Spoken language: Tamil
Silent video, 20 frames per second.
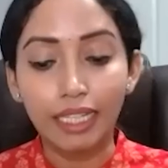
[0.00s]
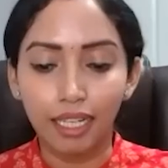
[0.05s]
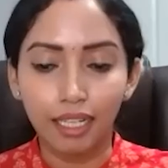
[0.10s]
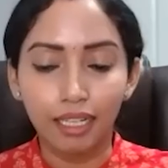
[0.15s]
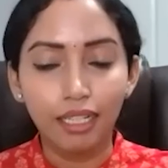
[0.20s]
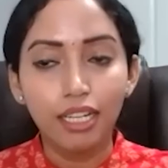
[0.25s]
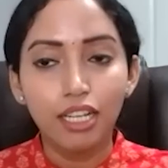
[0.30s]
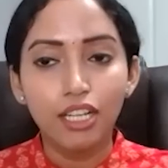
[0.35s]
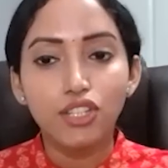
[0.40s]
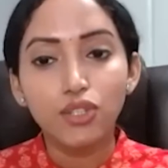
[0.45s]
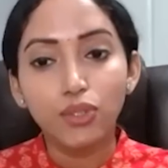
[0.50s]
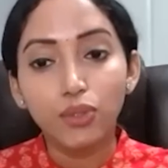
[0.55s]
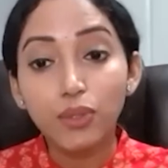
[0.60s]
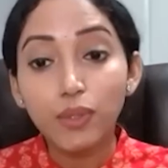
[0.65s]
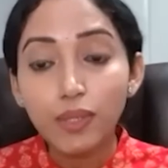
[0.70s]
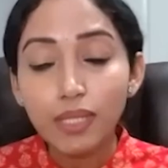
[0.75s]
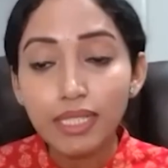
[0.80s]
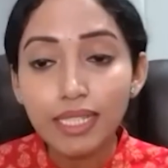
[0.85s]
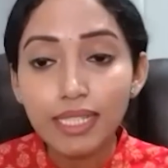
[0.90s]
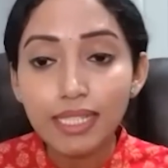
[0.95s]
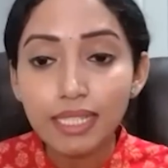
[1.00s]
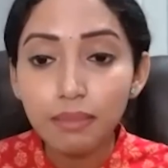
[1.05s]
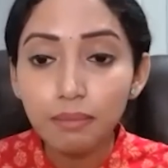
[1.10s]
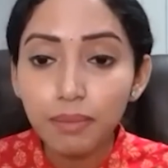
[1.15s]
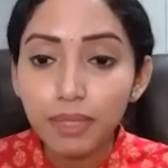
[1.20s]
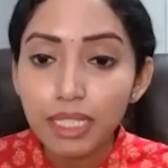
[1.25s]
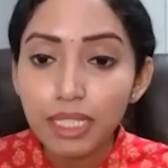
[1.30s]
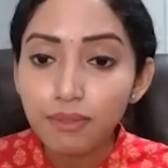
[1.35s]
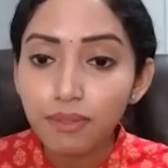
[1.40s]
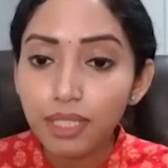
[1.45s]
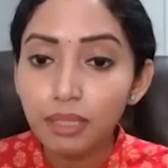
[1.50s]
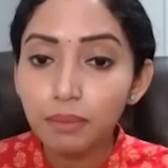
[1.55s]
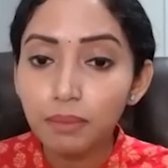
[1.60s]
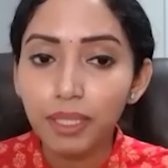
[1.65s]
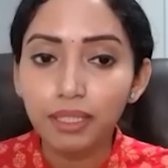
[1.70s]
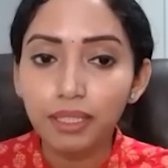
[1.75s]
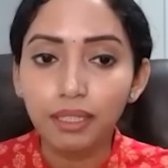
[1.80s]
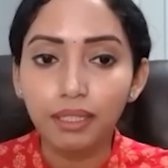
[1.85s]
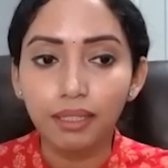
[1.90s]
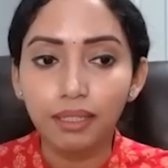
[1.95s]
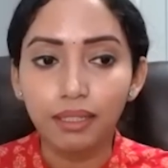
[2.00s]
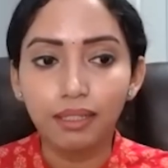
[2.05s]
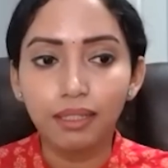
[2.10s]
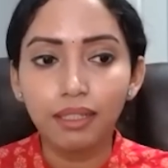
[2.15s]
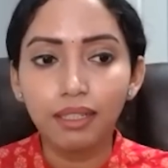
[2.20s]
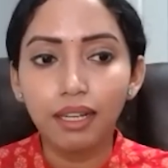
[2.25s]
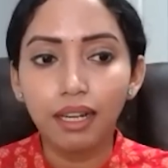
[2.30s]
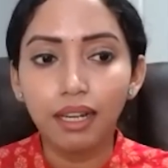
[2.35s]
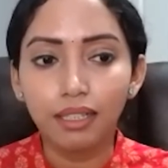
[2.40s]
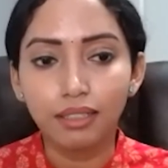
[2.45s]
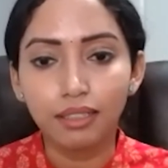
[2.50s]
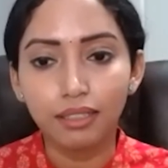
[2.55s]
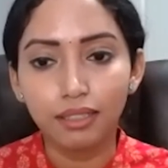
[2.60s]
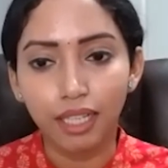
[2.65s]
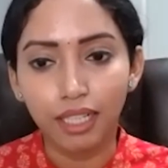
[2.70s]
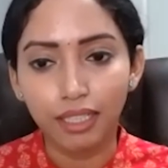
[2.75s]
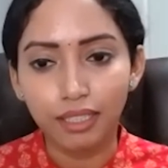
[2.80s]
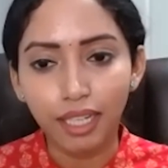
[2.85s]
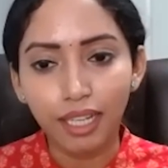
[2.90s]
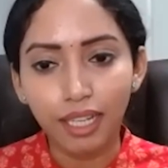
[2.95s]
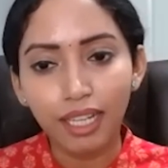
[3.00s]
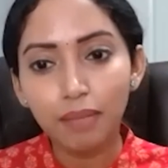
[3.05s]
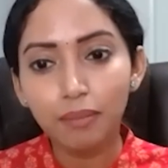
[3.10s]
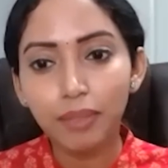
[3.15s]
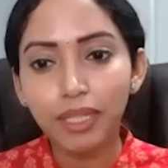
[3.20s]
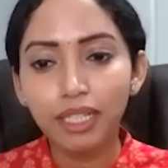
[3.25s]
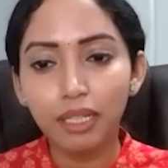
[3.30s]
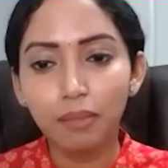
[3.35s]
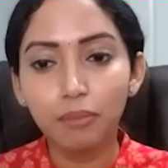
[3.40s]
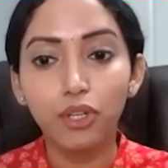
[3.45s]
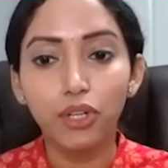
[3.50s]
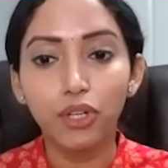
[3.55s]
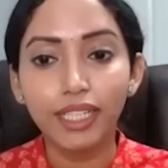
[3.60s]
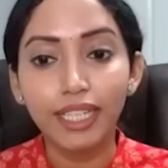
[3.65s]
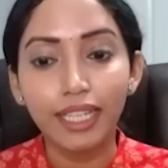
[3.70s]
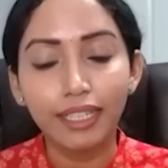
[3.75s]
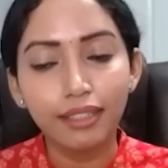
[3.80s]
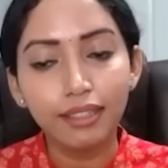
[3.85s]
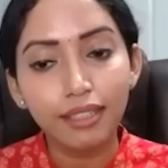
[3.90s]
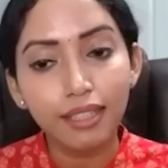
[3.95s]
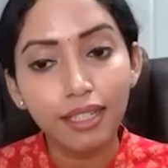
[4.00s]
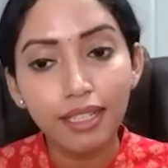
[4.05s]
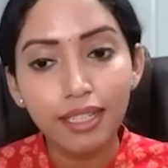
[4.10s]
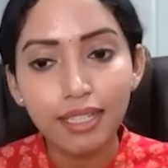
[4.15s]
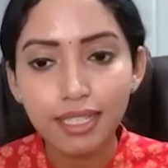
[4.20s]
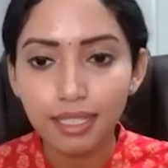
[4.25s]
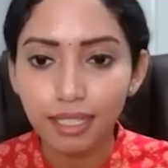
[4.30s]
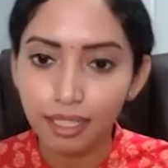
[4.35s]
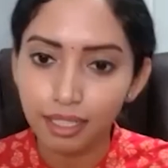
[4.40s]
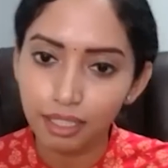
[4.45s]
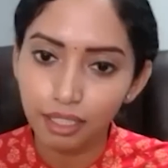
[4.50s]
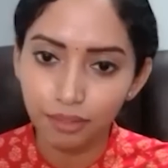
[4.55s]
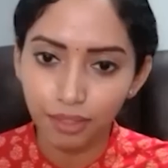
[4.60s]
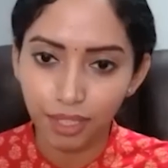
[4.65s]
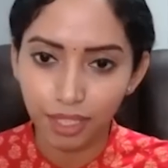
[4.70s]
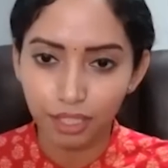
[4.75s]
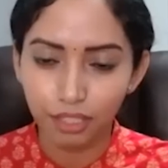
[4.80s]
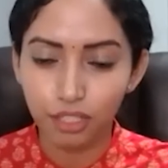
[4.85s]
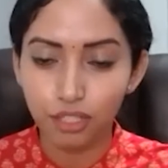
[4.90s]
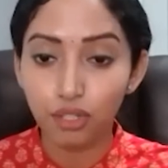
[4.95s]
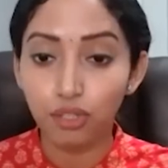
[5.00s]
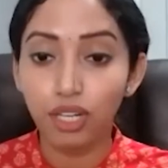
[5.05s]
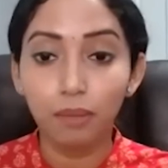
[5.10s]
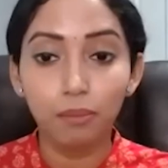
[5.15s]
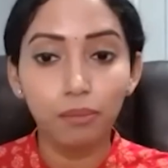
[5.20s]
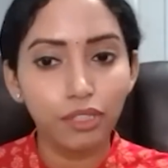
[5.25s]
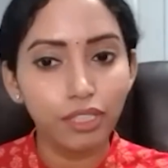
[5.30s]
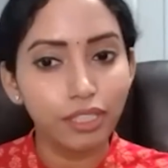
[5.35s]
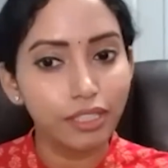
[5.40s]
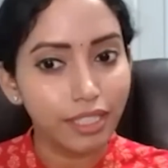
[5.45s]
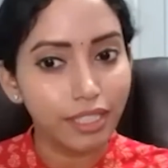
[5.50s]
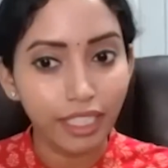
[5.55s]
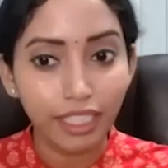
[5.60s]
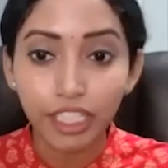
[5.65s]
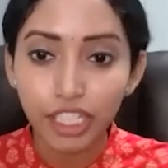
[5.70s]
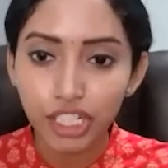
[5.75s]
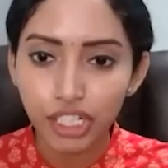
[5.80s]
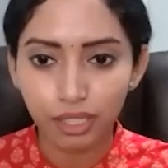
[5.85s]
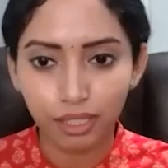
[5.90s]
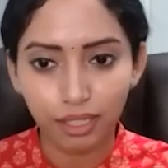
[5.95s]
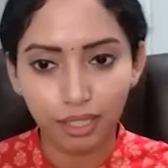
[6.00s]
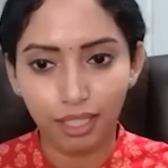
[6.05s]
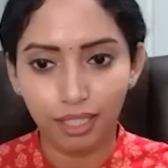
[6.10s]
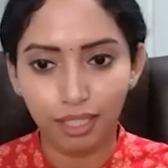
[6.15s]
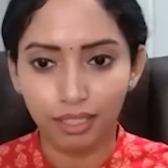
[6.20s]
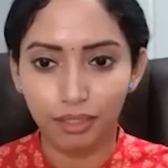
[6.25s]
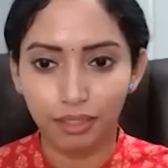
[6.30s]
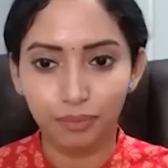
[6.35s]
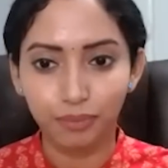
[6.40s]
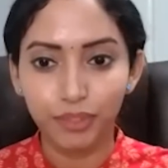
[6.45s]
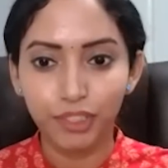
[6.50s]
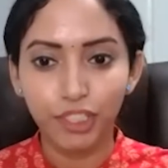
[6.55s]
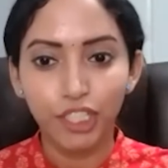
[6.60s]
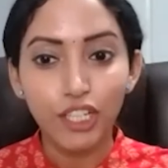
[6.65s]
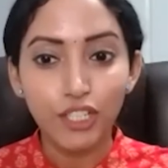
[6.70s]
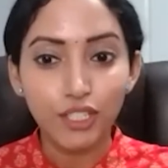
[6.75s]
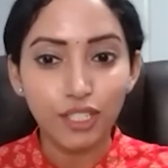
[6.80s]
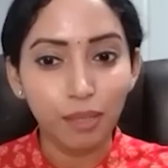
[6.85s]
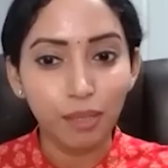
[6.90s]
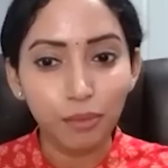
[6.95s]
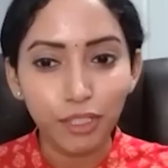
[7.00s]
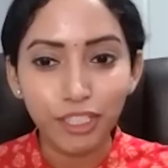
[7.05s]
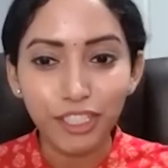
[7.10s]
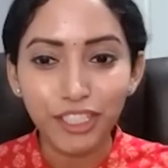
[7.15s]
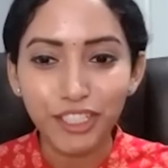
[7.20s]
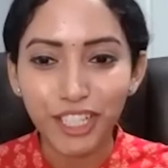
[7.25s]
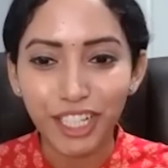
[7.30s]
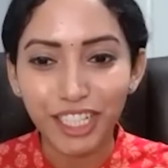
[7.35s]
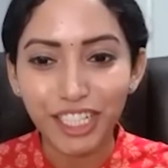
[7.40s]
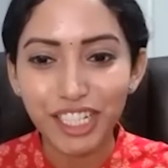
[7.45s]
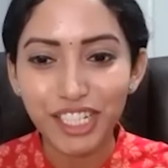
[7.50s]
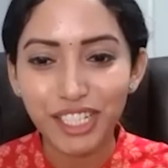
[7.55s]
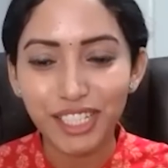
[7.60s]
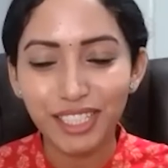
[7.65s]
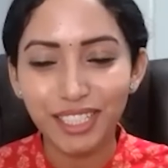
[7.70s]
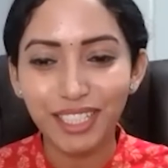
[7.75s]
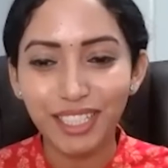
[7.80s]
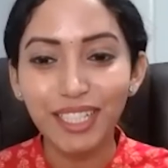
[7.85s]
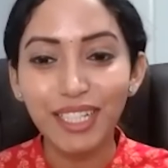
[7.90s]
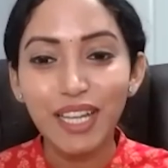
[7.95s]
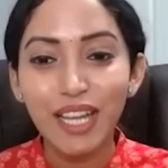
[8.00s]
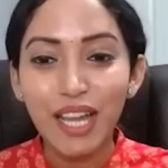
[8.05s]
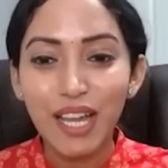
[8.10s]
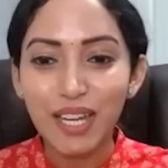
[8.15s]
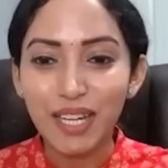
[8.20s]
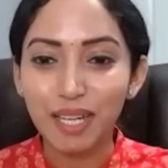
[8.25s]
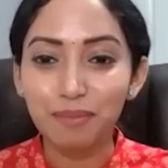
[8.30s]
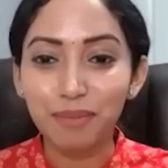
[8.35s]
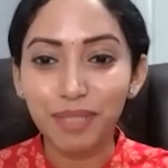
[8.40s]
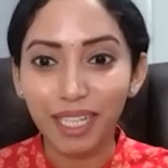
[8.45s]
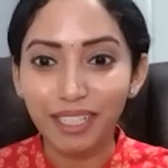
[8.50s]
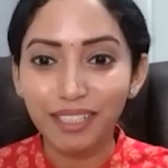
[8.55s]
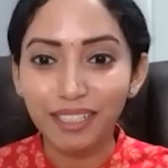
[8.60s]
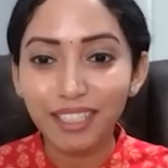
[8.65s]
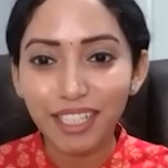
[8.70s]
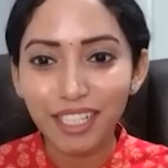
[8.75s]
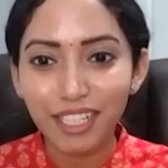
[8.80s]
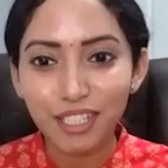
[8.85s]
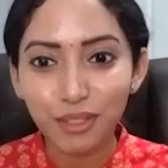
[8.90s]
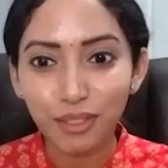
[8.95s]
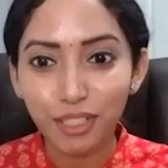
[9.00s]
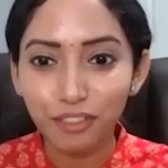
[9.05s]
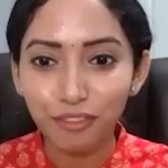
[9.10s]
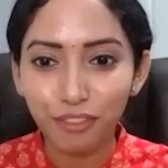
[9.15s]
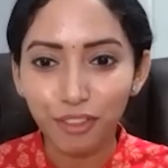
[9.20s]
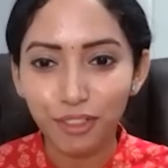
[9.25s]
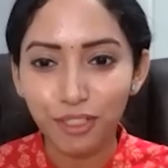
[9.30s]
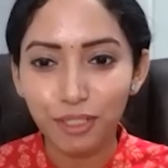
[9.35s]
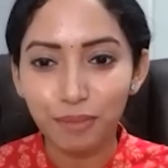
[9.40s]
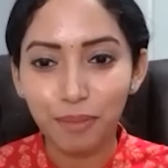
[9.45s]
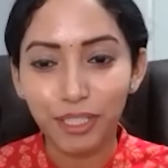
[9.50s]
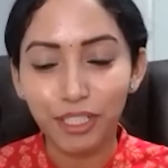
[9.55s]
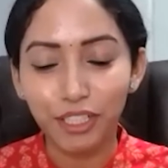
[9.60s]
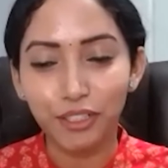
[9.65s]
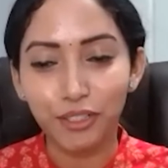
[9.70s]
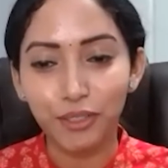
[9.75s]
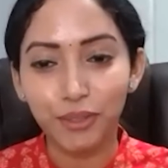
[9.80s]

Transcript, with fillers: யா ஸோ இந்த சிம்பிள்ஸ் வந்து பாத்தீங்கன்னா அது அது எல்லாமே நம்மளோட எந்திராஸ்ல இருந்து வருது ஸோ நம்மளோட ட்ரெடிஷன் தான் அது ஸோ நம்மளோட ட்ரெடிஷன் தான் நம்ம எந்த்ராஸ் சொல்லி ஃபாலோ பண்ணிட்டு